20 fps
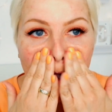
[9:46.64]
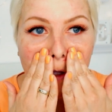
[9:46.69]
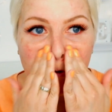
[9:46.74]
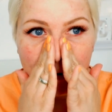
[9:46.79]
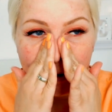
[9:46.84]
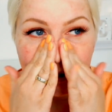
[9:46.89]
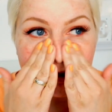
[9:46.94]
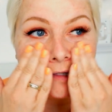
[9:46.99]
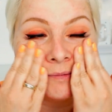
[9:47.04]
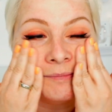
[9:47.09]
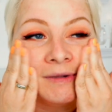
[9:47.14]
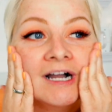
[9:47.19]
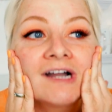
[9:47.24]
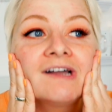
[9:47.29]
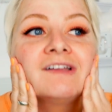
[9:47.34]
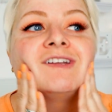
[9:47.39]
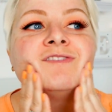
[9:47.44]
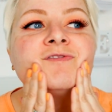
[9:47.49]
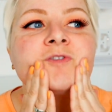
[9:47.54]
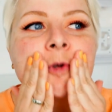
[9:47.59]
Weil ich
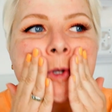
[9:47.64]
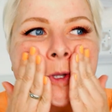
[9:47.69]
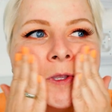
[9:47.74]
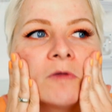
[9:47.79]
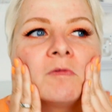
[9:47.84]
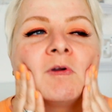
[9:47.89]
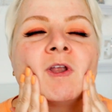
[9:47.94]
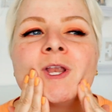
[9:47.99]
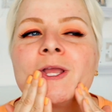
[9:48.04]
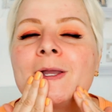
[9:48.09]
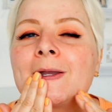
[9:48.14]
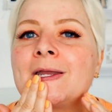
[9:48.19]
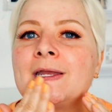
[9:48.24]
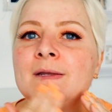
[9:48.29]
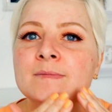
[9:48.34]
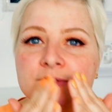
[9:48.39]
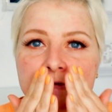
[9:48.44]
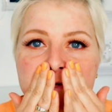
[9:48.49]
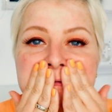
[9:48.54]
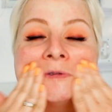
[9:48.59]
mag es einfach nicht, wenn
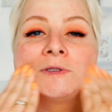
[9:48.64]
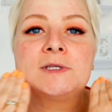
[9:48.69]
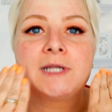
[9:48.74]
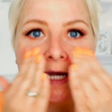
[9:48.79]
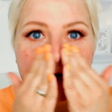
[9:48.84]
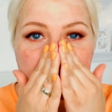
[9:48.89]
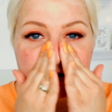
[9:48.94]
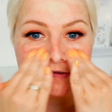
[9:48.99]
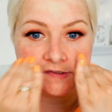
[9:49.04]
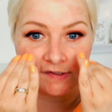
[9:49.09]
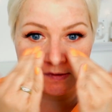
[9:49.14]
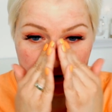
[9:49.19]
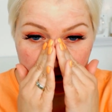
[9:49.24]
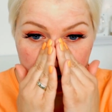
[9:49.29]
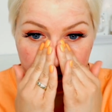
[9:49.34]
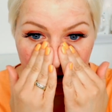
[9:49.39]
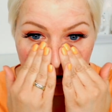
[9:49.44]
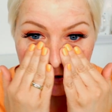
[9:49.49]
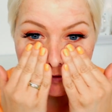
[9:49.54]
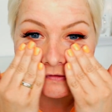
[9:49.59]
Cremes nicht einziehen,
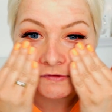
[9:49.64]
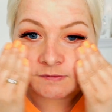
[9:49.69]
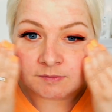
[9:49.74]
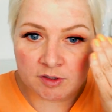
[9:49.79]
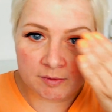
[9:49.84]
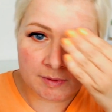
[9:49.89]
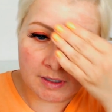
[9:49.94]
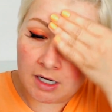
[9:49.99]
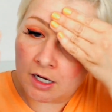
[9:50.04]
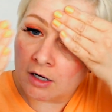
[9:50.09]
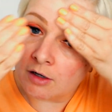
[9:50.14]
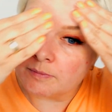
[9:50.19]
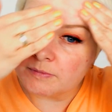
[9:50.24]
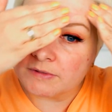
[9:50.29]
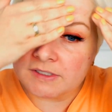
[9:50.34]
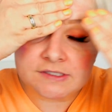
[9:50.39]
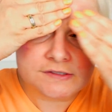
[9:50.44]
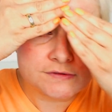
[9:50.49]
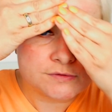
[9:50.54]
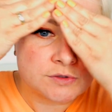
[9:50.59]
dann bringt das mir überhaupt
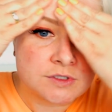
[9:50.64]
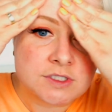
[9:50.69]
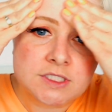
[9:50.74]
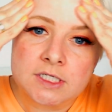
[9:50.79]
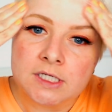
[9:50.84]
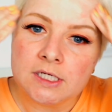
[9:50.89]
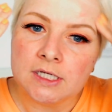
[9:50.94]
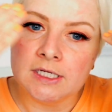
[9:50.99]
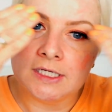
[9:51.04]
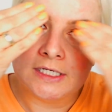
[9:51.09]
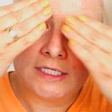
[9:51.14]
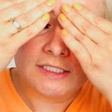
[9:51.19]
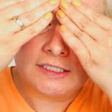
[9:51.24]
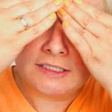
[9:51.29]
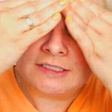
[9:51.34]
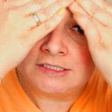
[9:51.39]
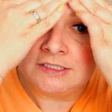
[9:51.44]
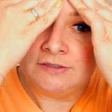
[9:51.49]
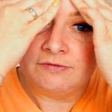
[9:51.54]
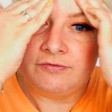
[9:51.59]
nichts und
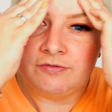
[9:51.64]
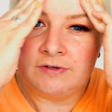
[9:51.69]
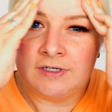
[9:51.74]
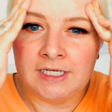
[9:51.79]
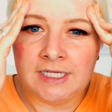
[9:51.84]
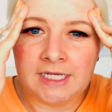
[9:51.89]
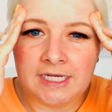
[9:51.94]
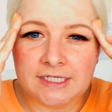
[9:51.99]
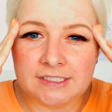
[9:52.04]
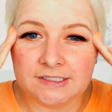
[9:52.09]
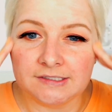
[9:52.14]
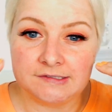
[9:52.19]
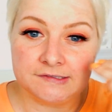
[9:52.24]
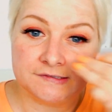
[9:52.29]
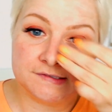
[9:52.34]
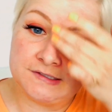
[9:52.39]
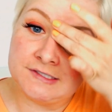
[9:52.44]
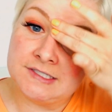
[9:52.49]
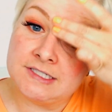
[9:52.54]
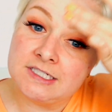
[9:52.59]
die pflegt,
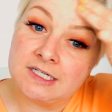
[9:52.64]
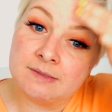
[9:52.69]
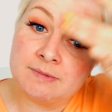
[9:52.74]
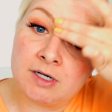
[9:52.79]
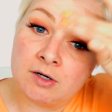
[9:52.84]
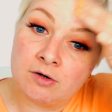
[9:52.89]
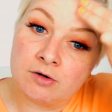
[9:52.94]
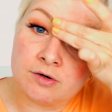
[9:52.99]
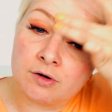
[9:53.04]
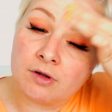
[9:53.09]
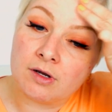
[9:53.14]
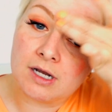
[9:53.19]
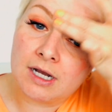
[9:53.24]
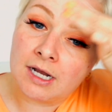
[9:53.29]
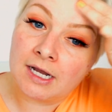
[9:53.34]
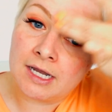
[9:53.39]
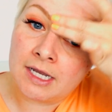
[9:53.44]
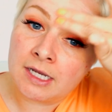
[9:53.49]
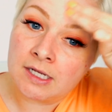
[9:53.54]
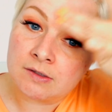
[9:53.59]
zieht aber auch noch
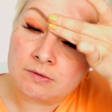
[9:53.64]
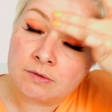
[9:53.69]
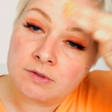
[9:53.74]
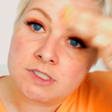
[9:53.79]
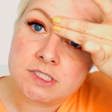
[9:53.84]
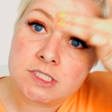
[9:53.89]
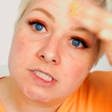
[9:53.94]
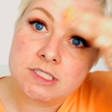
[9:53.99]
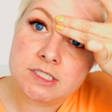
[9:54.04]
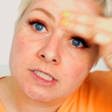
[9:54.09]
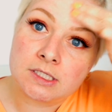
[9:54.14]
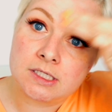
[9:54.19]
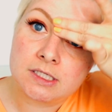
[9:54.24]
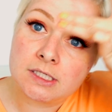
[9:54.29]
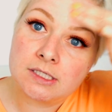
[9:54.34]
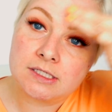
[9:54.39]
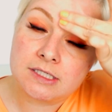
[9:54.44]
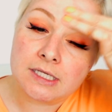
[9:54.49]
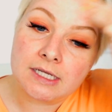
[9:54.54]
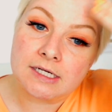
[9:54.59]
ein und
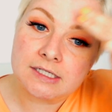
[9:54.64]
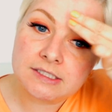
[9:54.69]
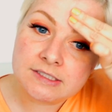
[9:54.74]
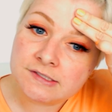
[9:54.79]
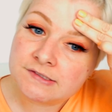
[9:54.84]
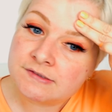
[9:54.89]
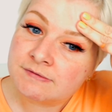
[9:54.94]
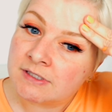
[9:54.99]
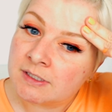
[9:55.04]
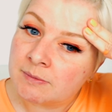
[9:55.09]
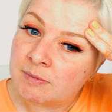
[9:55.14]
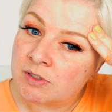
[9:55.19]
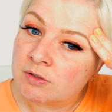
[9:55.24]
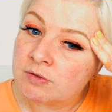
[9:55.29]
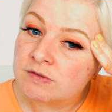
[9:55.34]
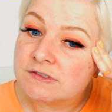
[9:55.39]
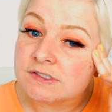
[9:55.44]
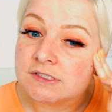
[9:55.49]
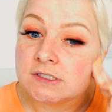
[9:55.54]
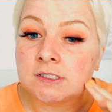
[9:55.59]
äh, ja, deswegen
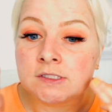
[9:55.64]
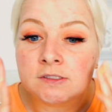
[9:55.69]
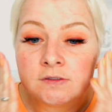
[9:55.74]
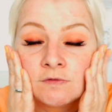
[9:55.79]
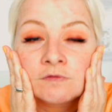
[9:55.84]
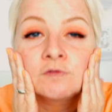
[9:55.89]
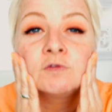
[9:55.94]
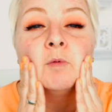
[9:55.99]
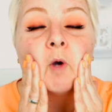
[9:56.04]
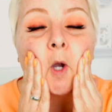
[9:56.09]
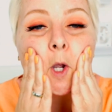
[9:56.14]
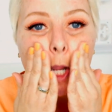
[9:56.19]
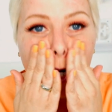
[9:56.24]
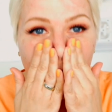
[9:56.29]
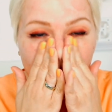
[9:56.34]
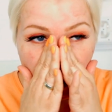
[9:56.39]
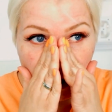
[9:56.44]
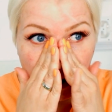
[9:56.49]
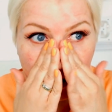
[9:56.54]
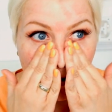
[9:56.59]
benutze ich die super
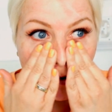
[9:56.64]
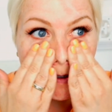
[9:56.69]
gern.